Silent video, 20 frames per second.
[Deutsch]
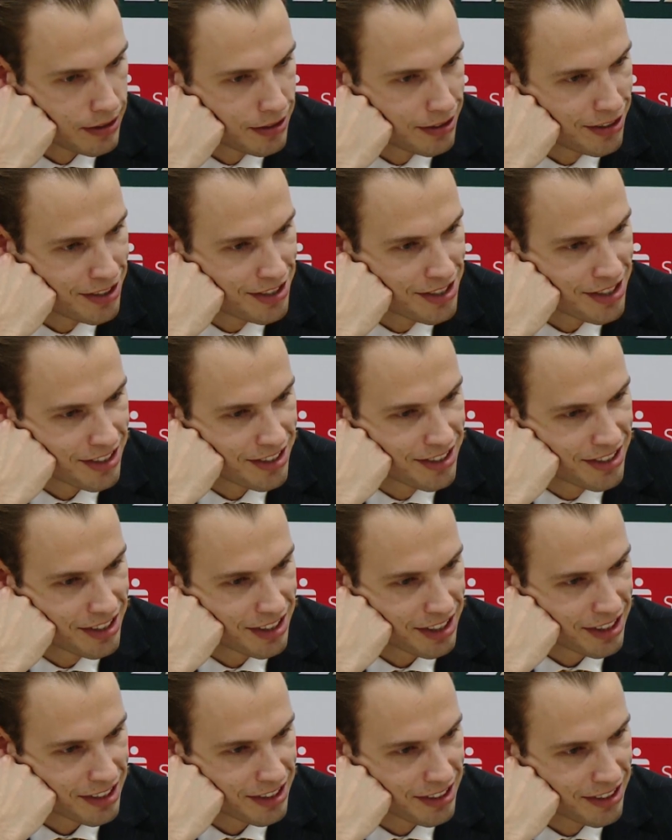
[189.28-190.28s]
die sind,
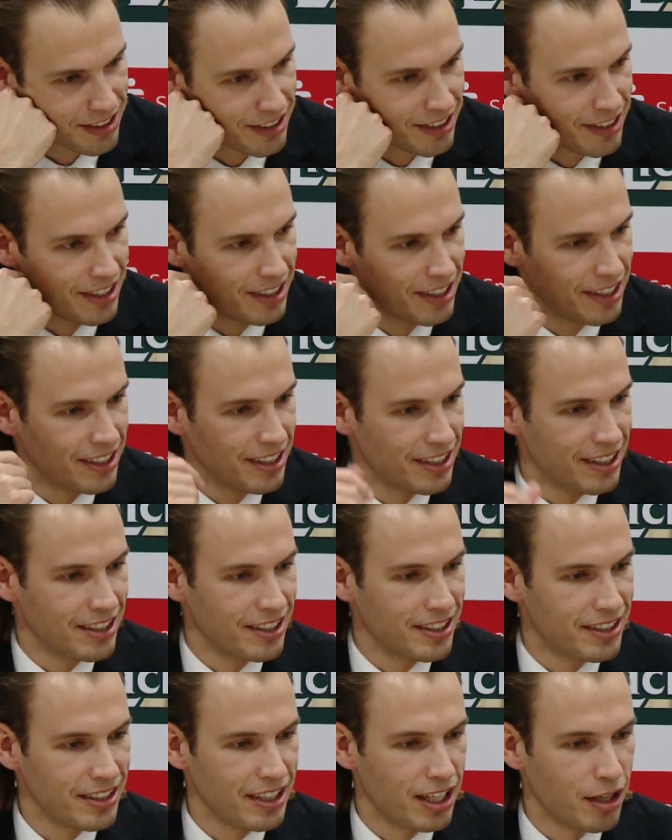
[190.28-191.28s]
äh,
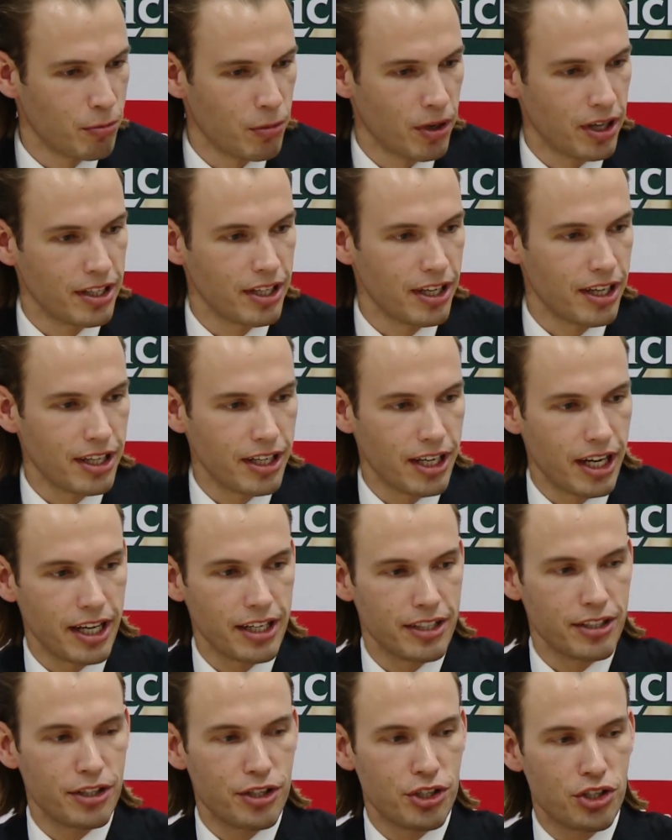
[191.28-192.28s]
die haben eine, eine
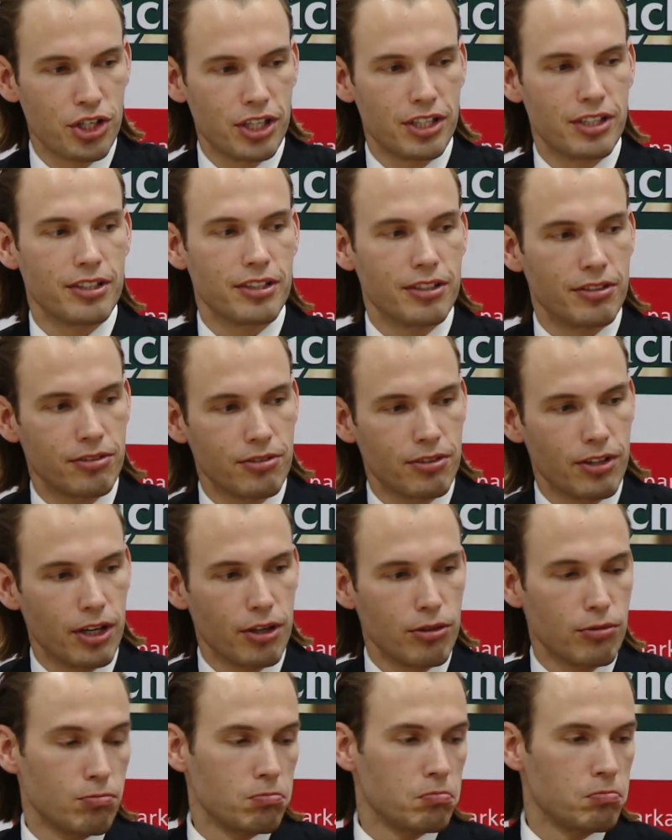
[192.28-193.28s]
eigene Geschichte, ja?
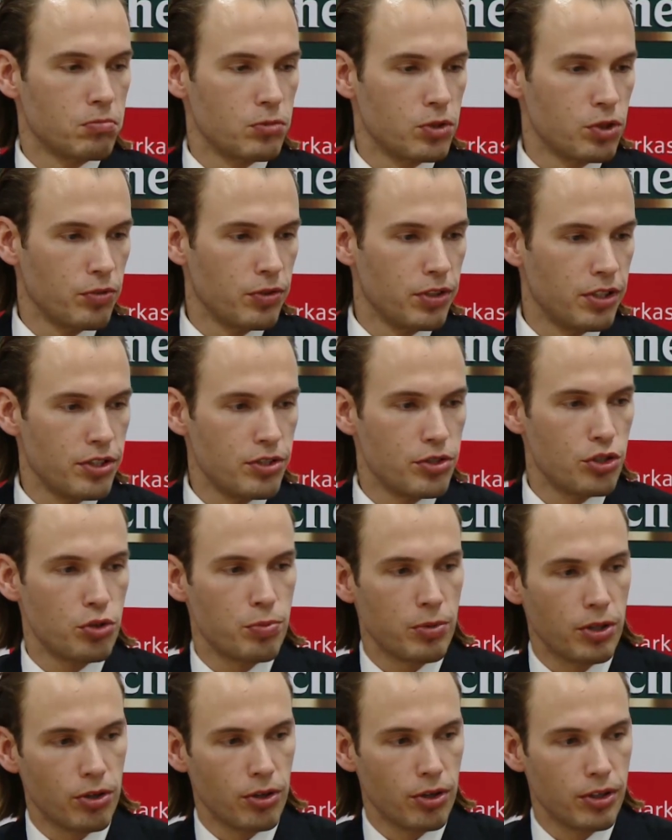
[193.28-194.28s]
so wie dieses
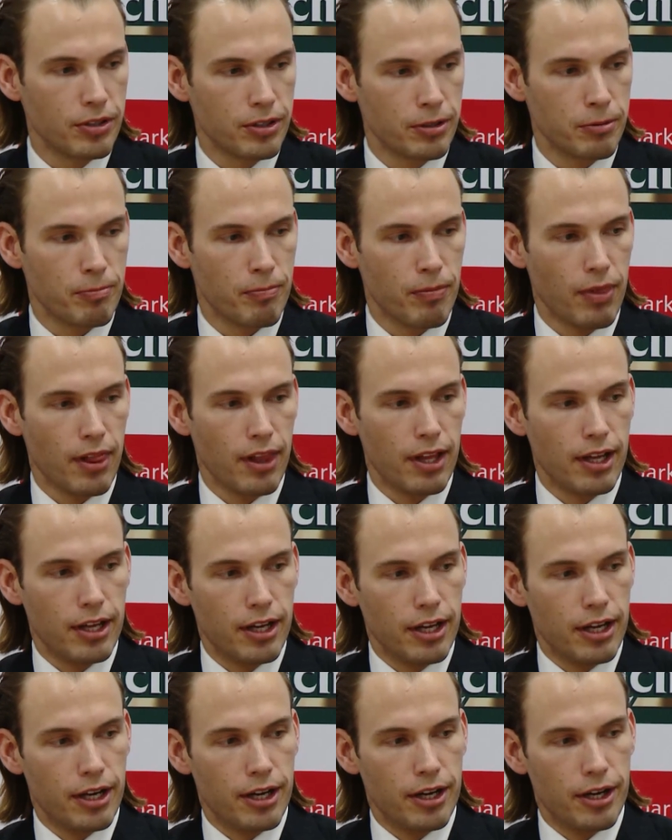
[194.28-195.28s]
Spiel heute.
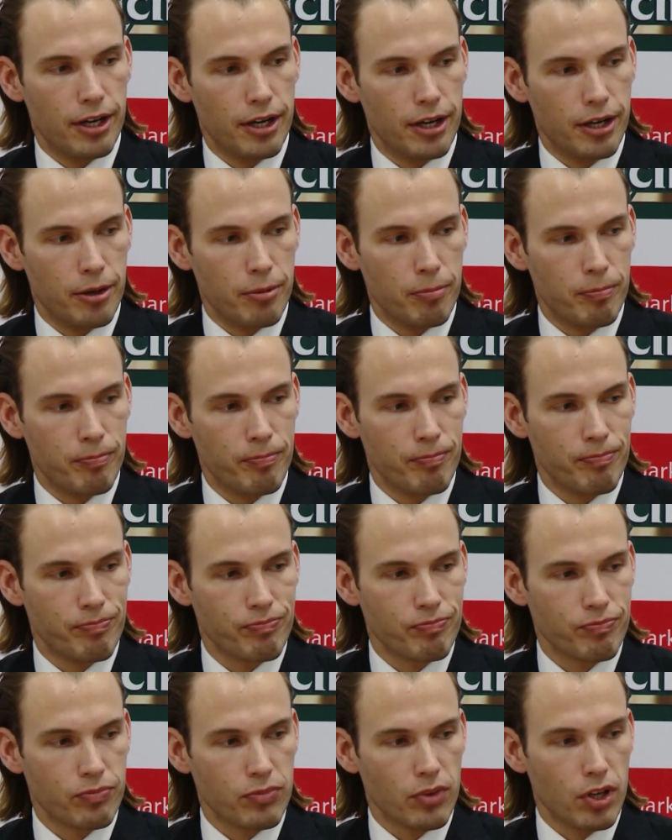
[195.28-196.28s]
Ähm,
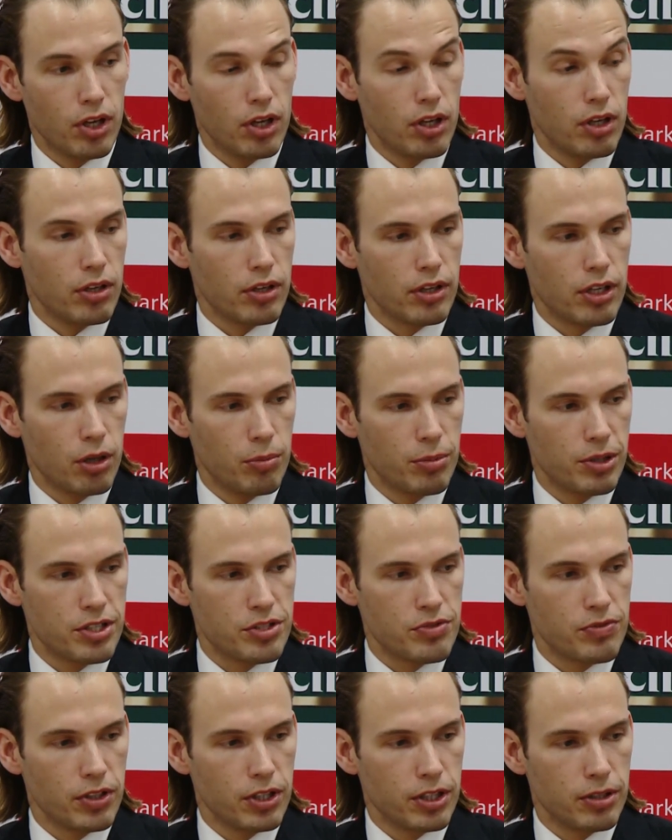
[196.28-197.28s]
ich glaube,
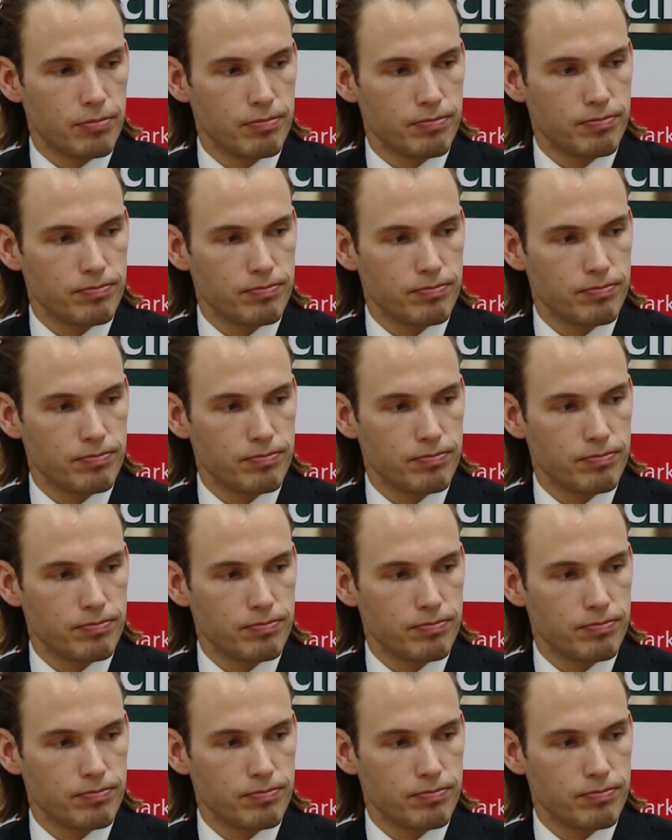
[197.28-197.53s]
dass wir